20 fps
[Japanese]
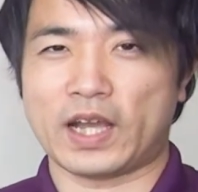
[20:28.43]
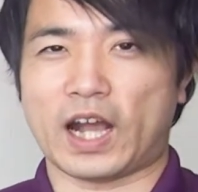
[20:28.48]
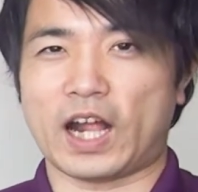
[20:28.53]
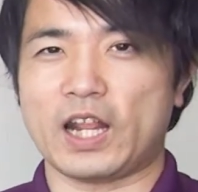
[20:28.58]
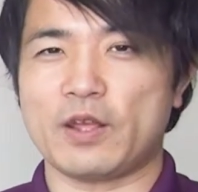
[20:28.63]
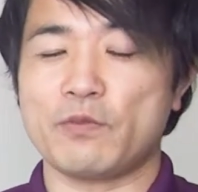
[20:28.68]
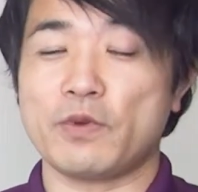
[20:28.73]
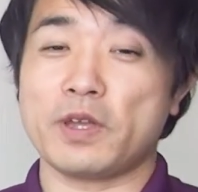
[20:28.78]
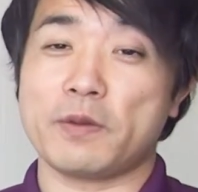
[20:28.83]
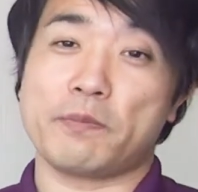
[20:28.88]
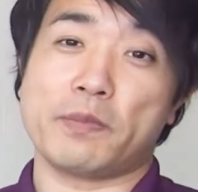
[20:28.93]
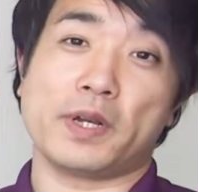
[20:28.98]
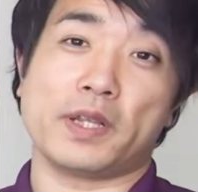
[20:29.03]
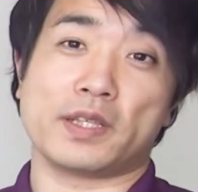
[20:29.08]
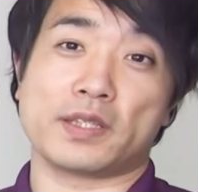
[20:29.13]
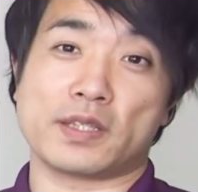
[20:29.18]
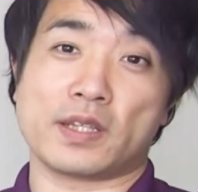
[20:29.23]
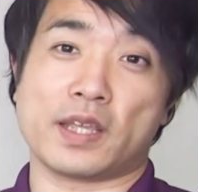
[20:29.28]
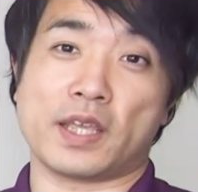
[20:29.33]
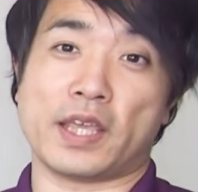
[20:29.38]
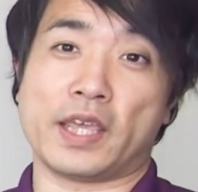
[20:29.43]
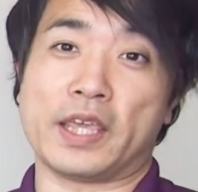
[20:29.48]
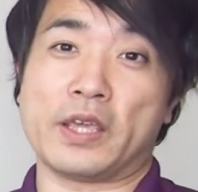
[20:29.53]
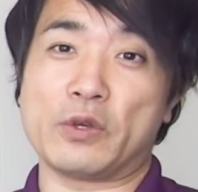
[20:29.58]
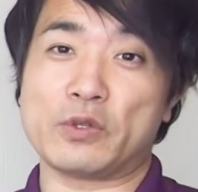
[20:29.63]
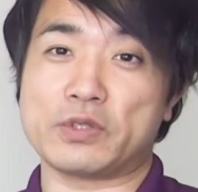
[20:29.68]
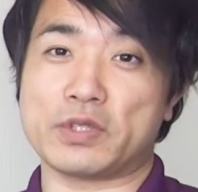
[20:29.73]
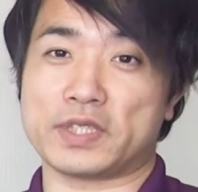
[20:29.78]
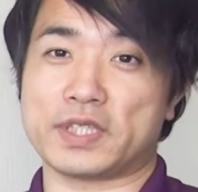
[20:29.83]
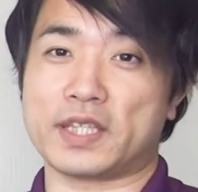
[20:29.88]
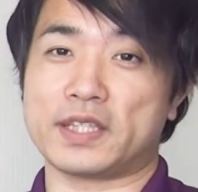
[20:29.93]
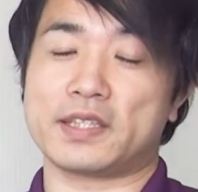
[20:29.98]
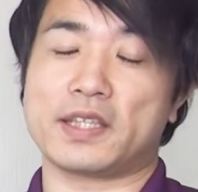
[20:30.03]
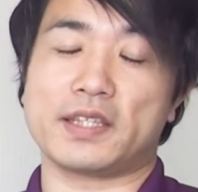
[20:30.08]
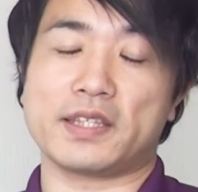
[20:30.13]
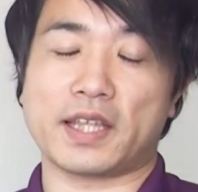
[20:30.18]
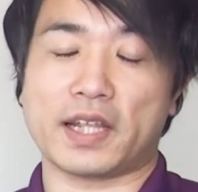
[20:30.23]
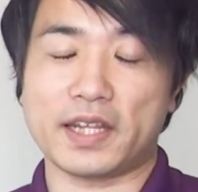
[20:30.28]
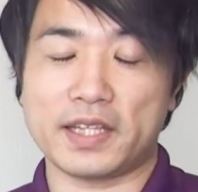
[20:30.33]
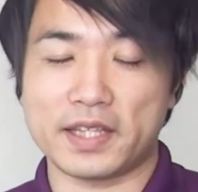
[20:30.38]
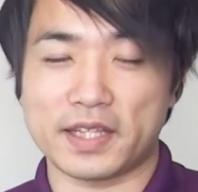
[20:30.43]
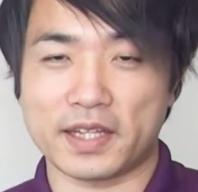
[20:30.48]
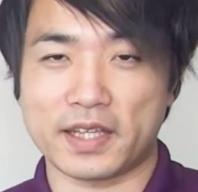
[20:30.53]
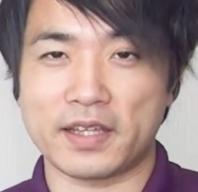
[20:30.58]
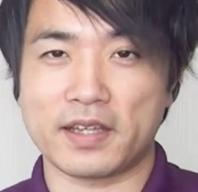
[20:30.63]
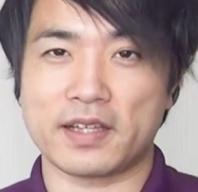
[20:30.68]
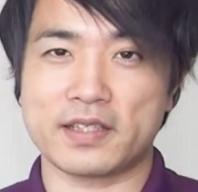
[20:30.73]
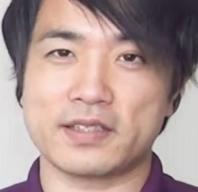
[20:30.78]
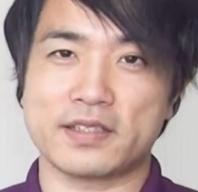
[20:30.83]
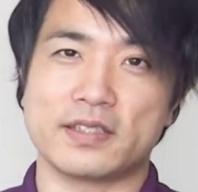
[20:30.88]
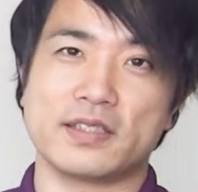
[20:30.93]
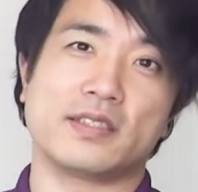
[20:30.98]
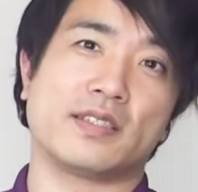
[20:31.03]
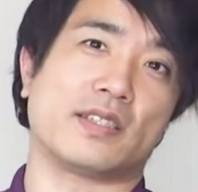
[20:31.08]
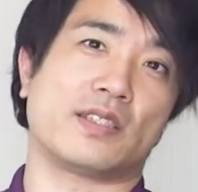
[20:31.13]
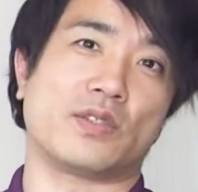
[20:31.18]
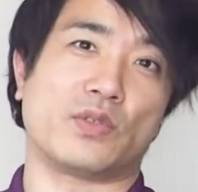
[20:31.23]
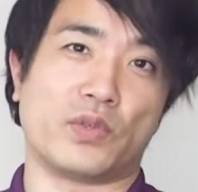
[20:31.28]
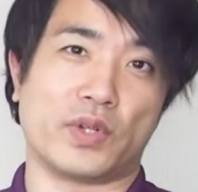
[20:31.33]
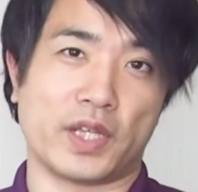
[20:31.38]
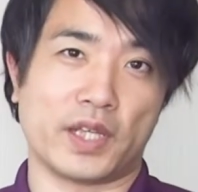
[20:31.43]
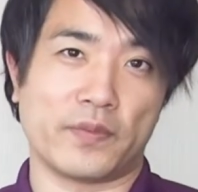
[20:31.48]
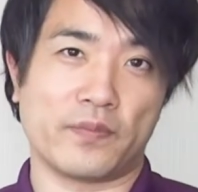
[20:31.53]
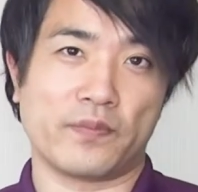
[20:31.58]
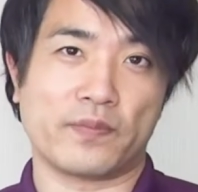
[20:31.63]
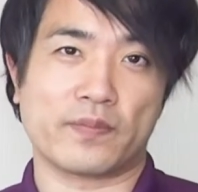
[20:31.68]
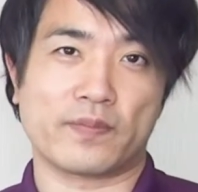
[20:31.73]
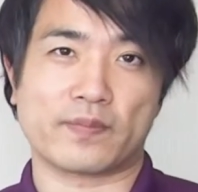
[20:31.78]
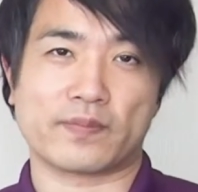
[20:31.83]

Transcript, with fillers: あれもやっぱりですね栄養素絶対足りてないはずなんですよね。